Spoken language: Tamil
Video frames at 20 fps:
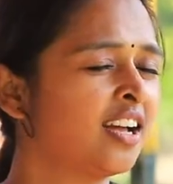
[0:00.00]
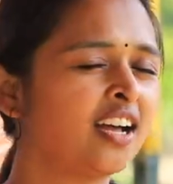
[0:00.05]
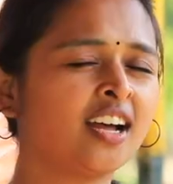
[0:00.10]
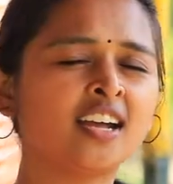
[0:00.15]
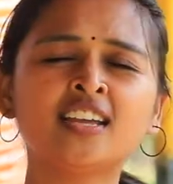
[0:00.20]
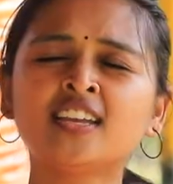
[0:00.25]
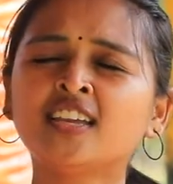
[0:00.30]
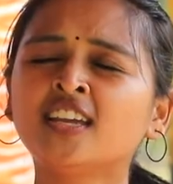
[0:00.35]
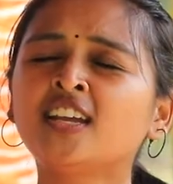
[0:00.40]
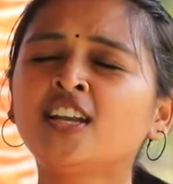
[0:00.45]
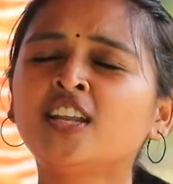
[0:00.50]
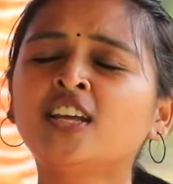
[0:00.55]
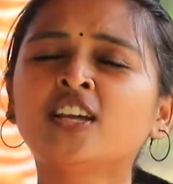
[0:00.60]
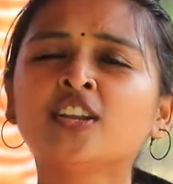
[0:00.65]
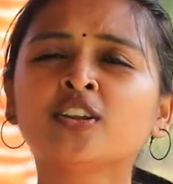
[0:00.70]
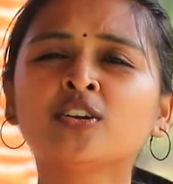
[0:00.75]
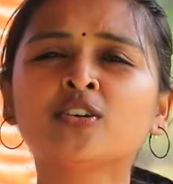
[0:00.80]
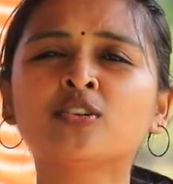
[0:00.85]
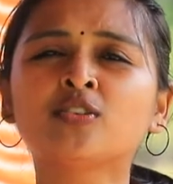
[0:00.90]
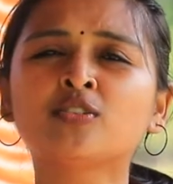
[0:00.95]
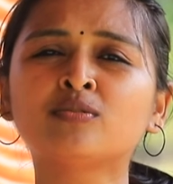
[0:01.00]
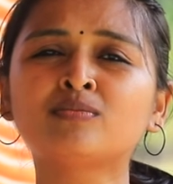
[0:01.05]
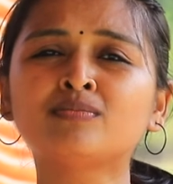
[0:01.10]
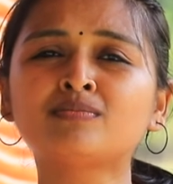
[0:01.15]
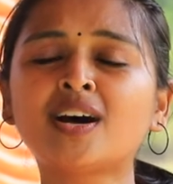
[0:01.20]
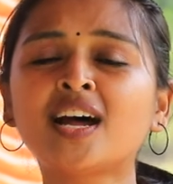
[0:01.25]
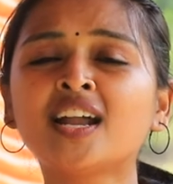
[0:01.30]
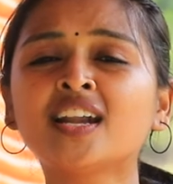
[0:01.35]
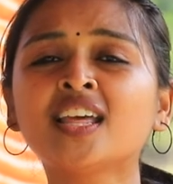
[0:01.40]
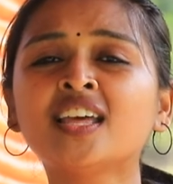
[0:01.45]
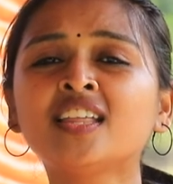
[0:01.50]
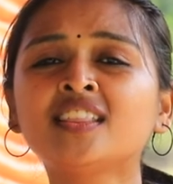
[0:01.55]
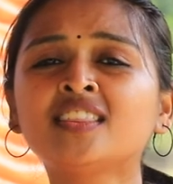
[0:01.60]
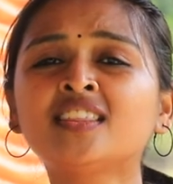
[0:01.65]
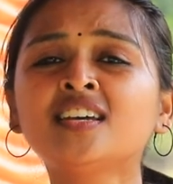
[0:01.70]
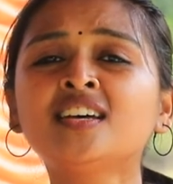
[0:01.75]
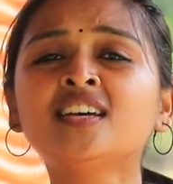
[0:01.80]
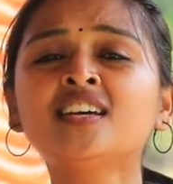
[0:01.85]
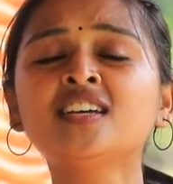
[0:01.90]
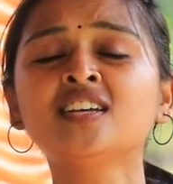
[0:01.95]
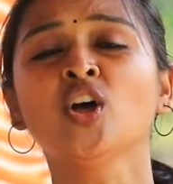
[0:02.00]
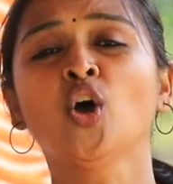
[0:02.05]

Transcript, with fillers: கையில் இருக்கும் அனைத்து